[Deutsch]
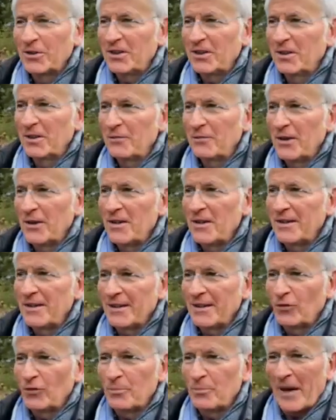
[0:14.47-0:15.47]
Und hier
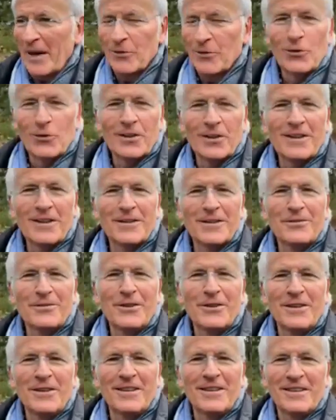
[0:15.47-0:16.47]
finde ich Entspannung,
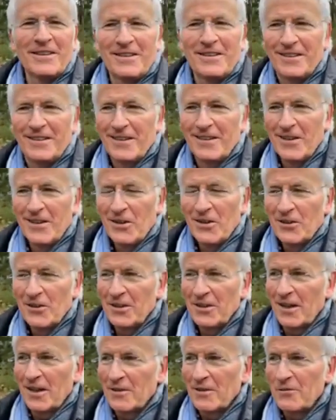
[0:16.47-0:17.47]
hier finde ich
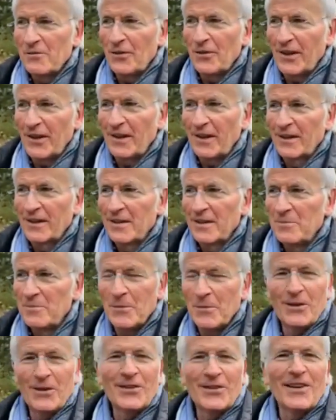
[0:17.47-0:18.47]
ja,
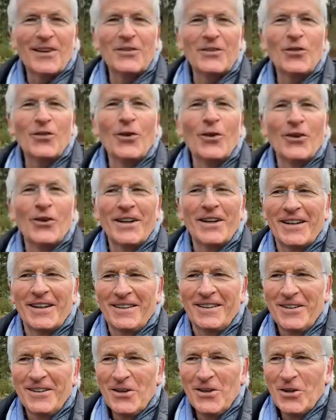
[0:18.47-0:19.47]
Wege, mich zu
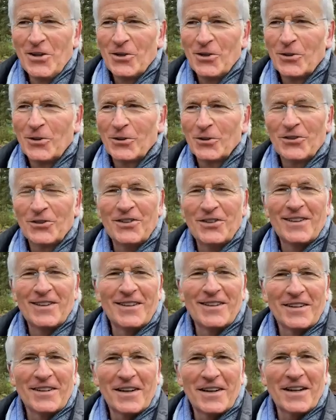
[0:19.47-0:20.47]
entschleunigen
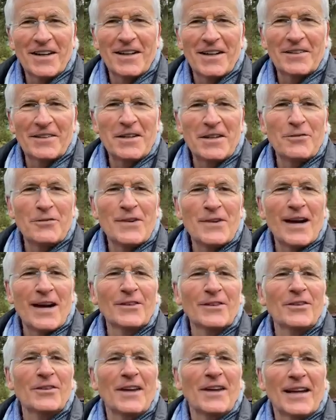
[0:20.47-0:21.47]
und äh, kreativ
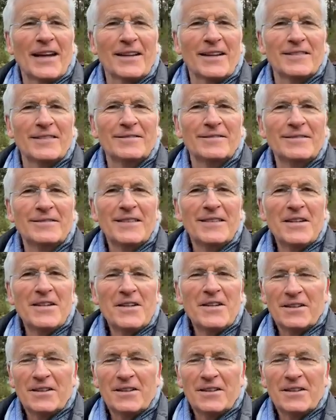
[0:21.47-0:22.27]
nachzudenken.